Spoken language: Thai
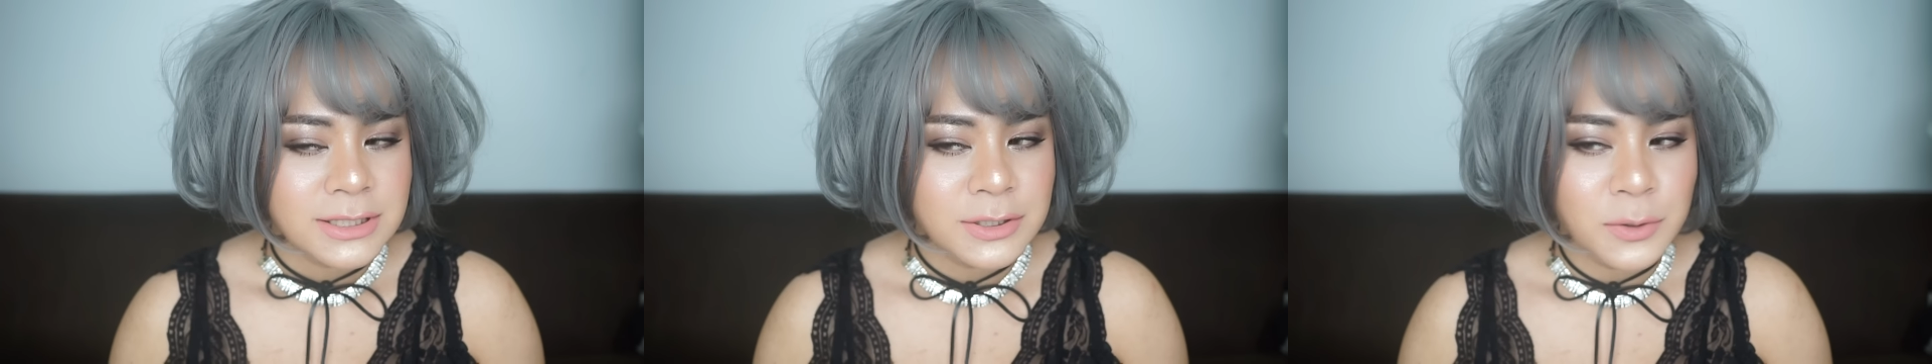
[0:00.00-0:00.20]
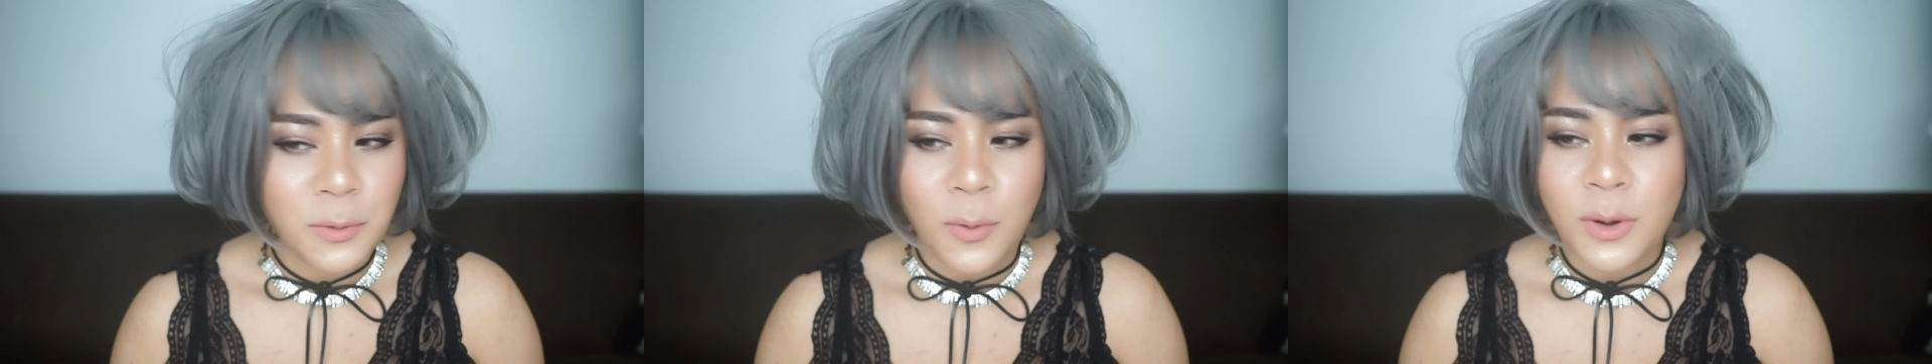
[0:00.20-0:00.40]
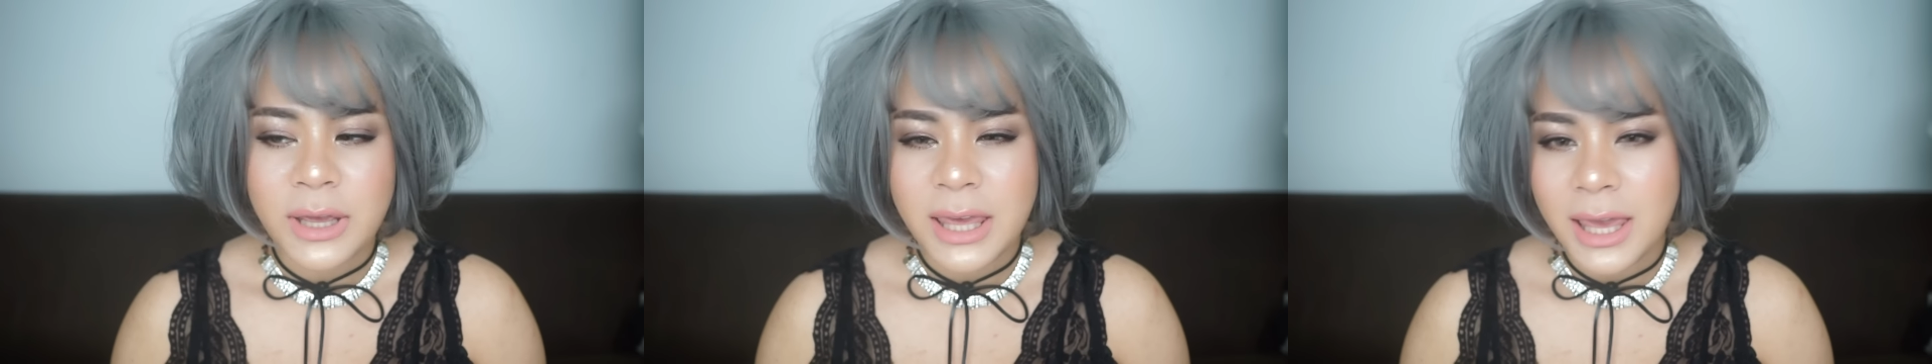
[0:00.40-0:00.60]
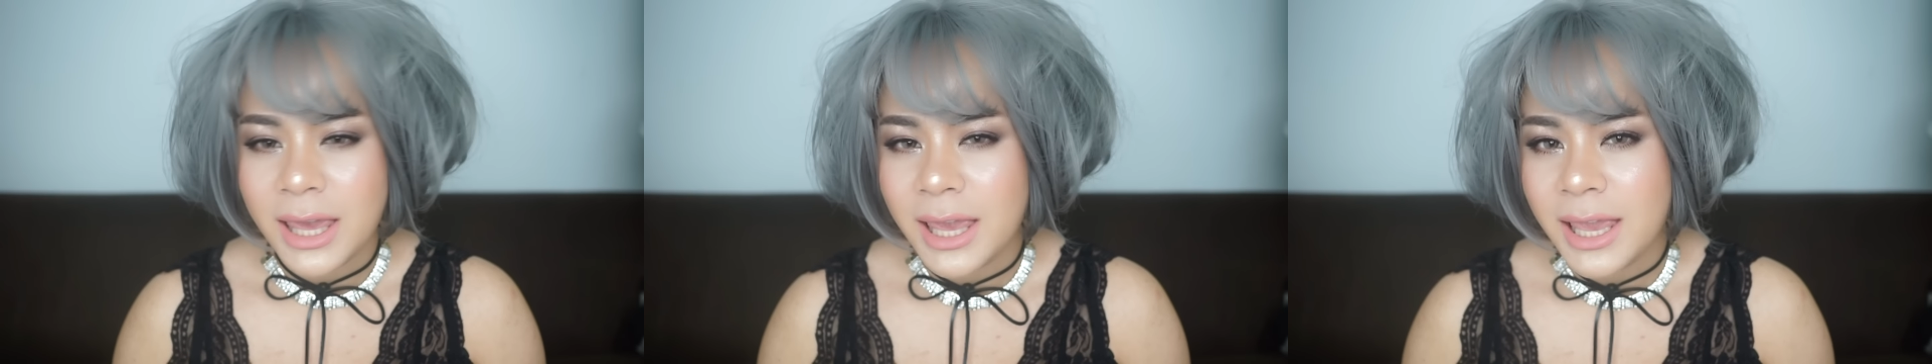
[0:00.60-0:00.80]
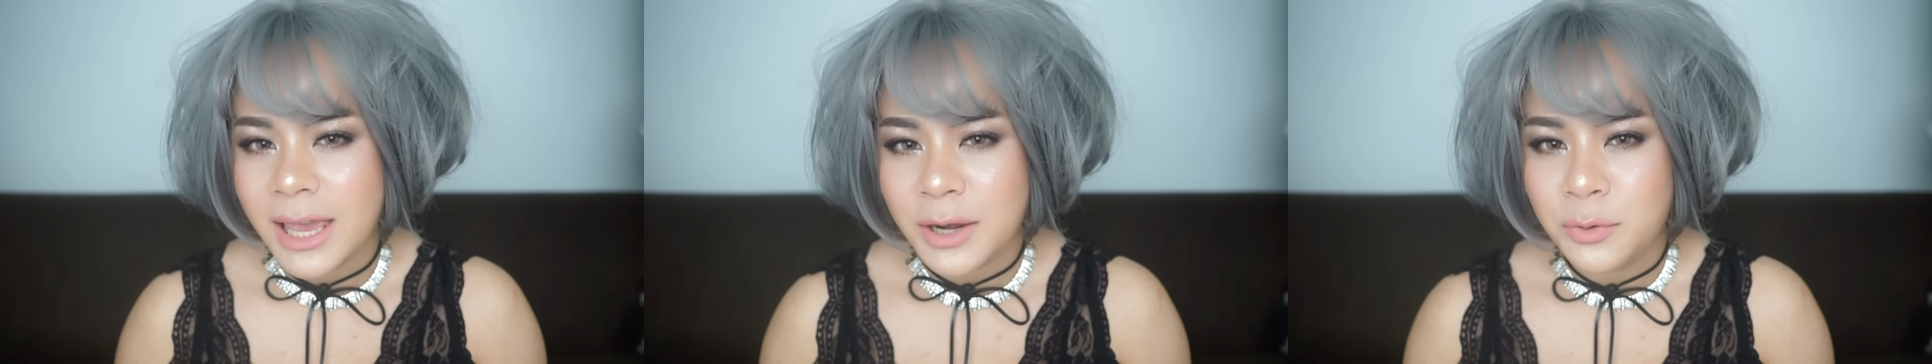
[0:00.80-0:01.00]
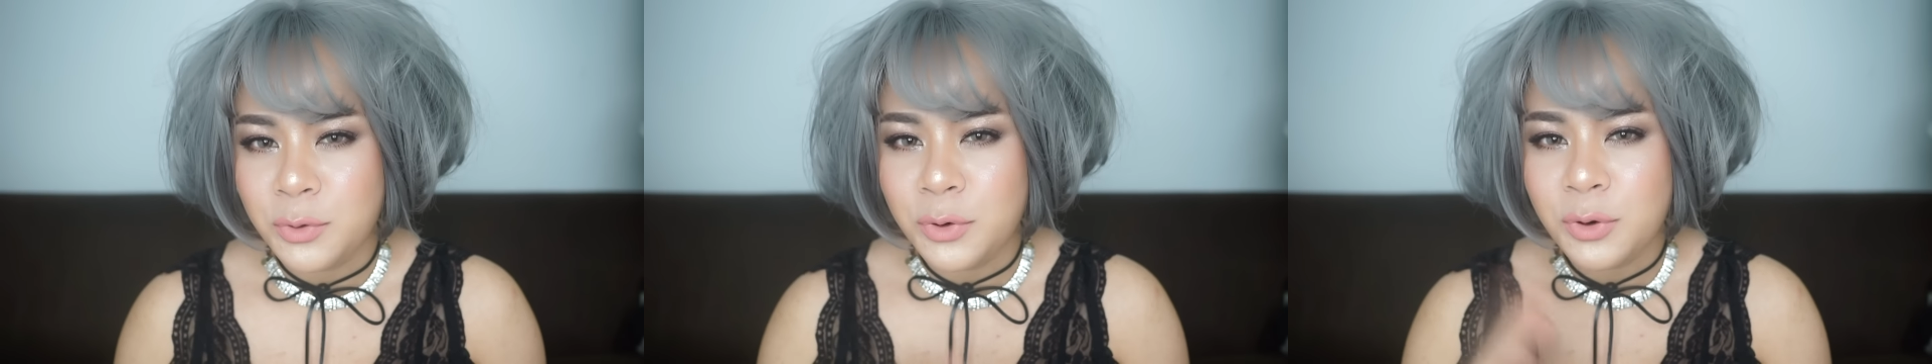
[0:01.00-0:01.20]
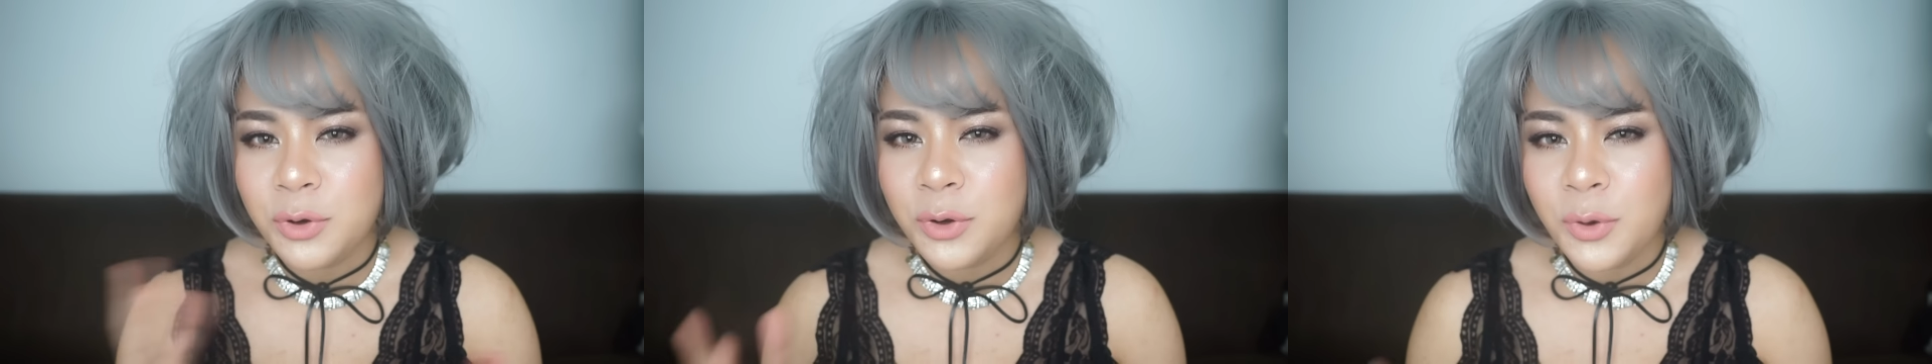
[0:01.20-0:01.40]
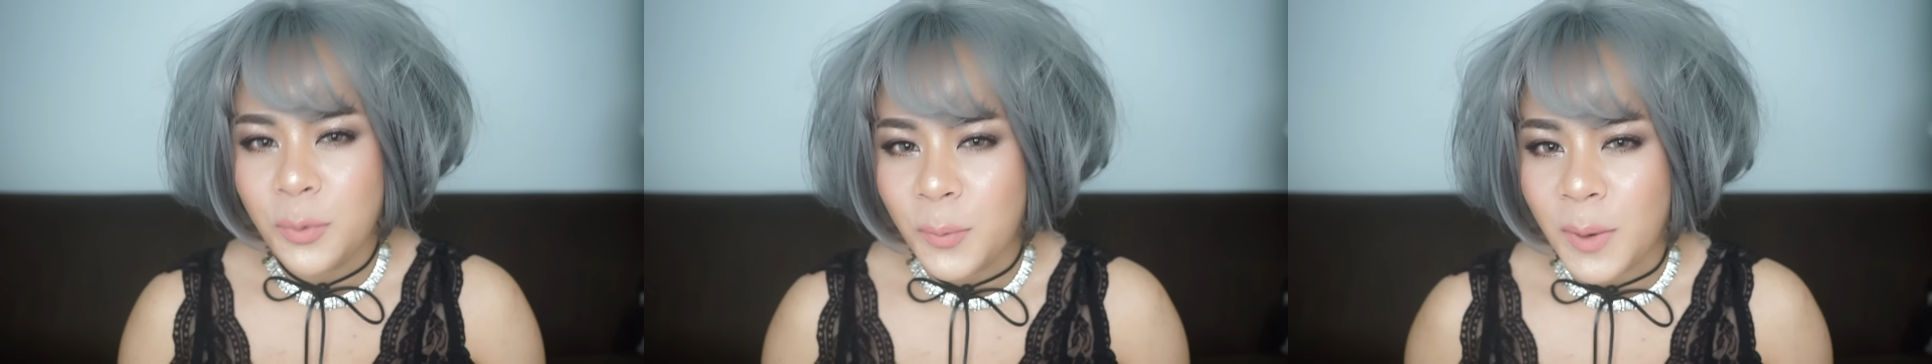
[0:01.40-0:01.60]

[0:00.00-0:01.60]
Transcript: ดูโอเคดูน